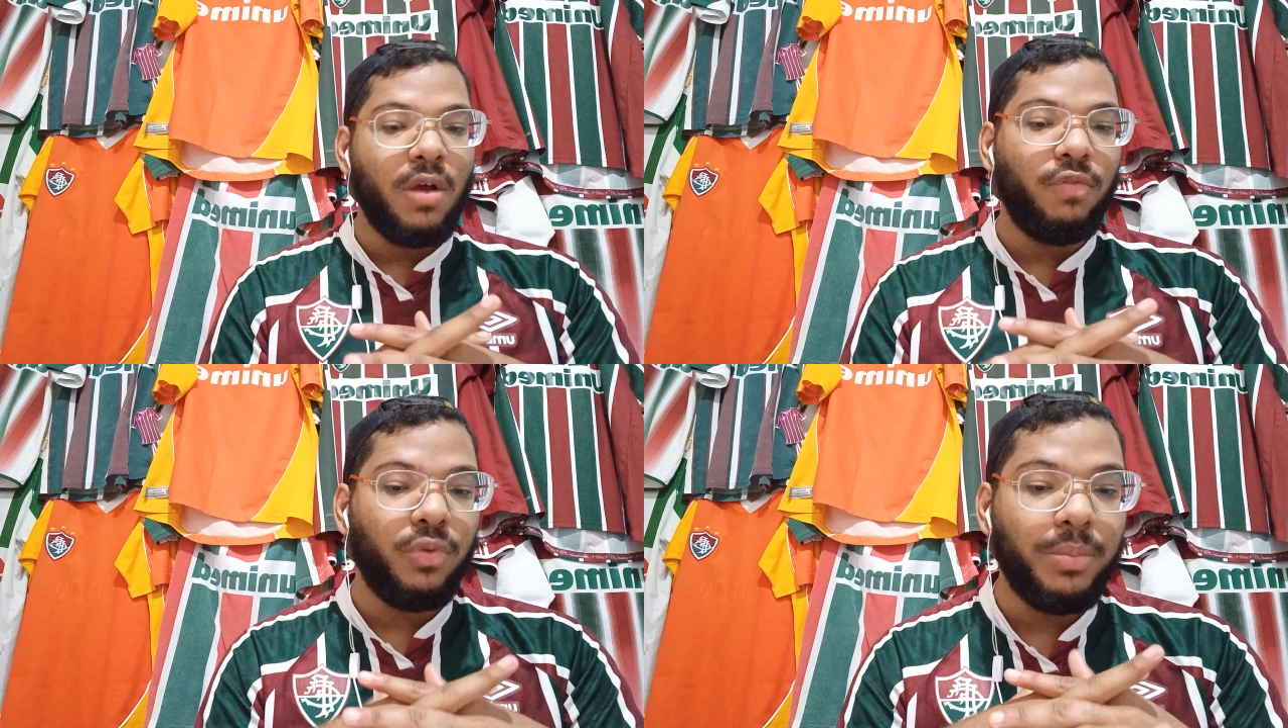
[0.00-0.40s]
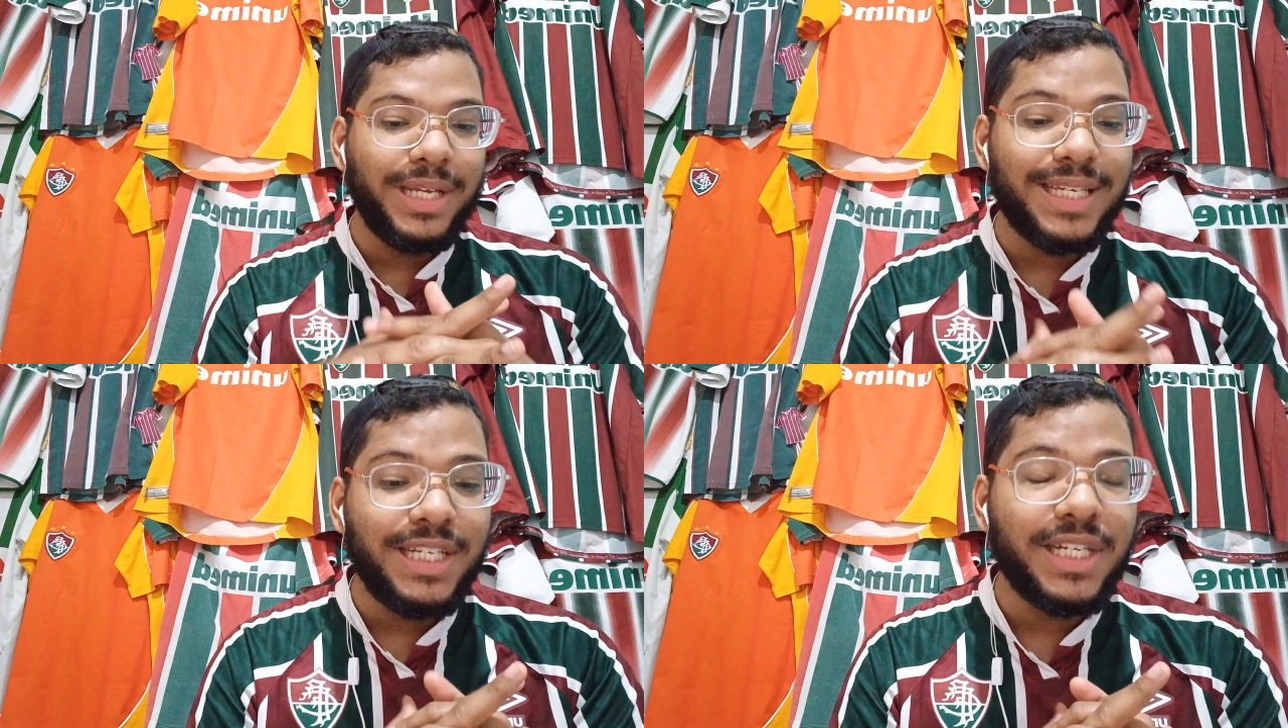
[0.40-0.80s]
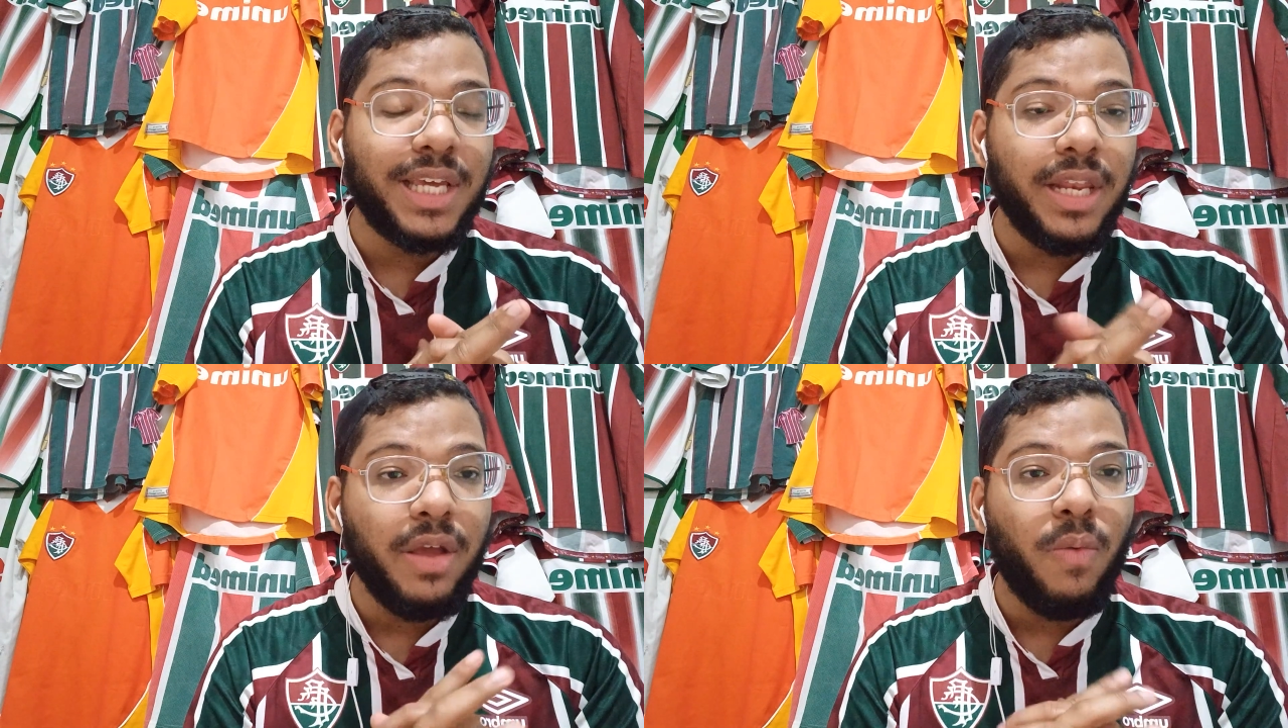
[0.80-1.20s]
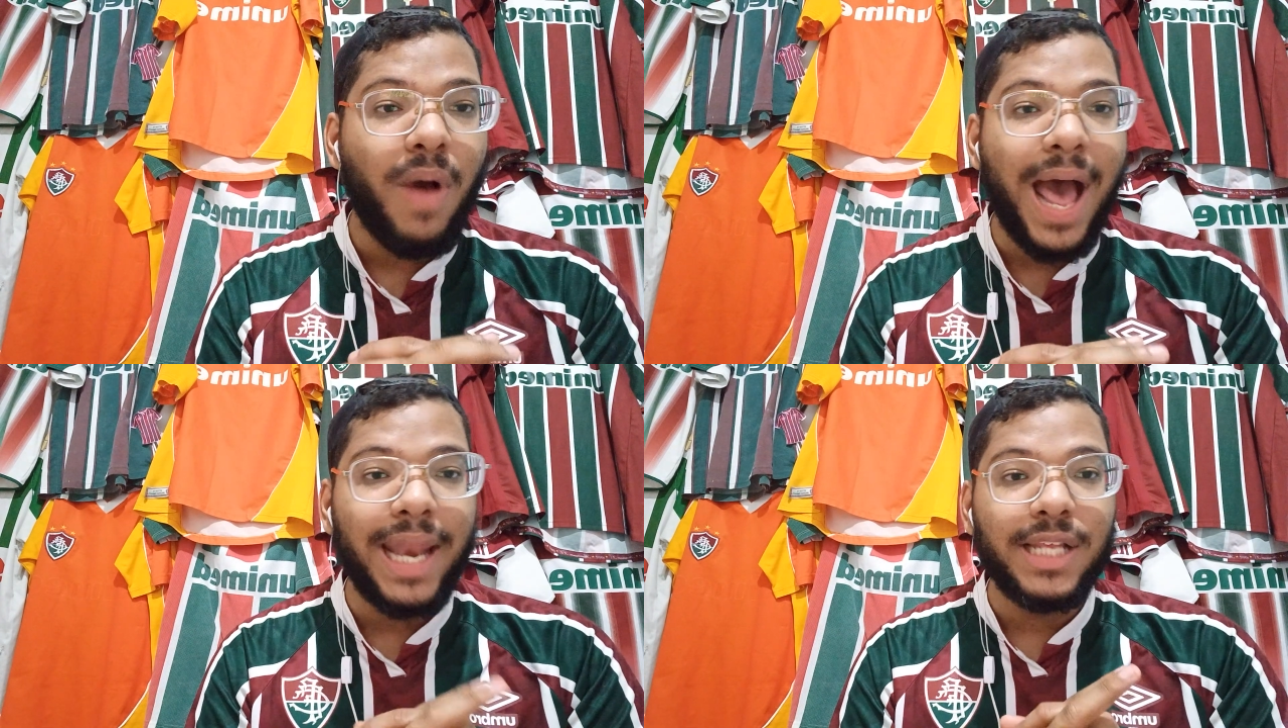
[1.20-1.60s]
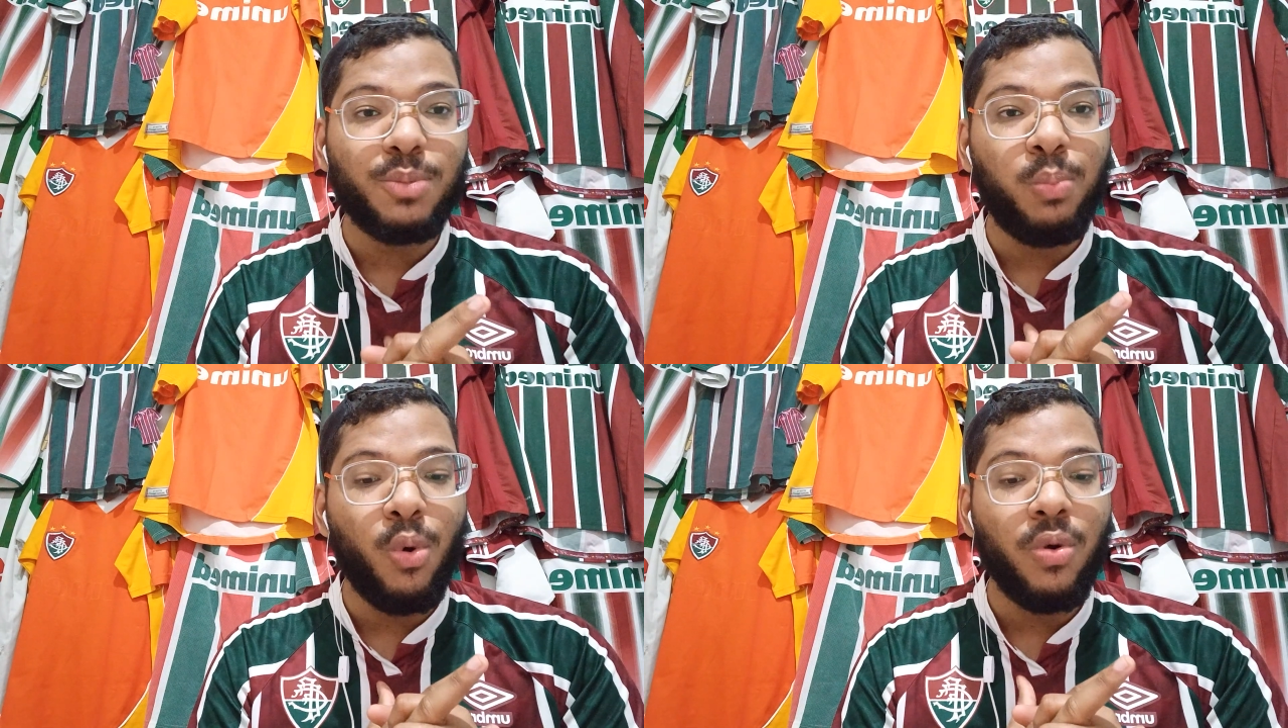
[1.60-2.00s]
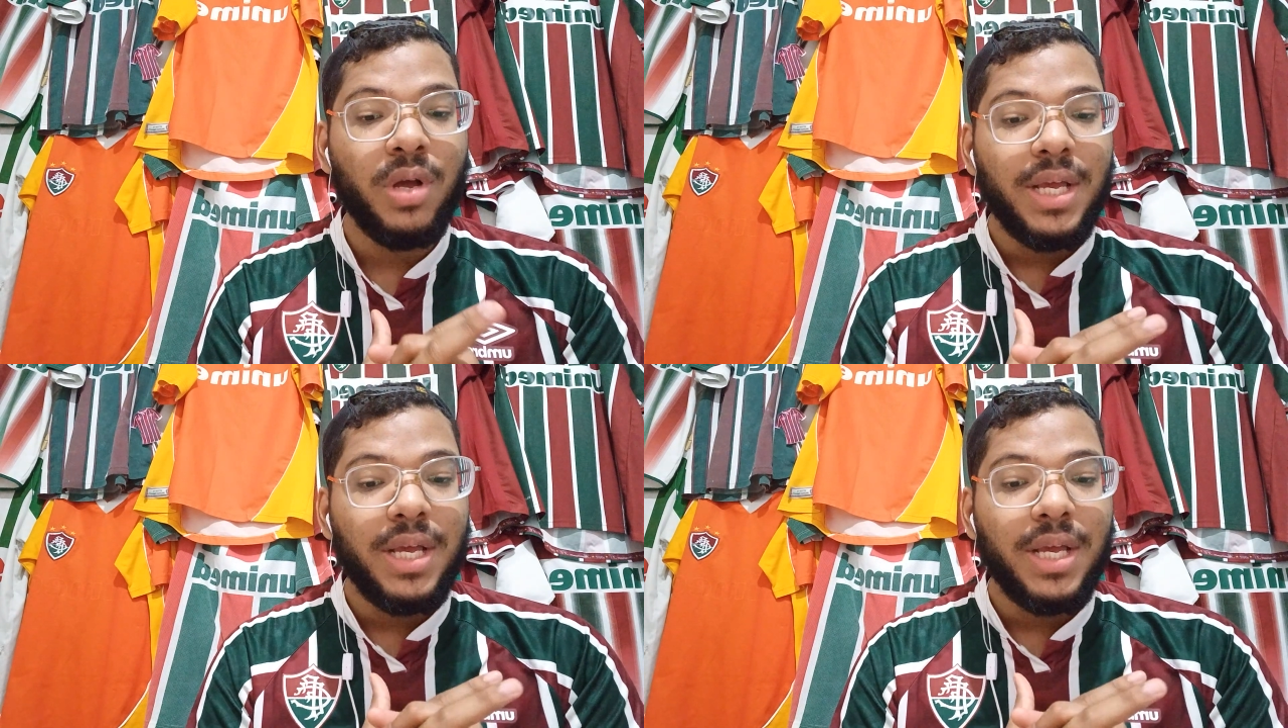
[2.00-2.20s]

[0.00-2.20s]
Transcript: O Fluminense adquiriu o Arias por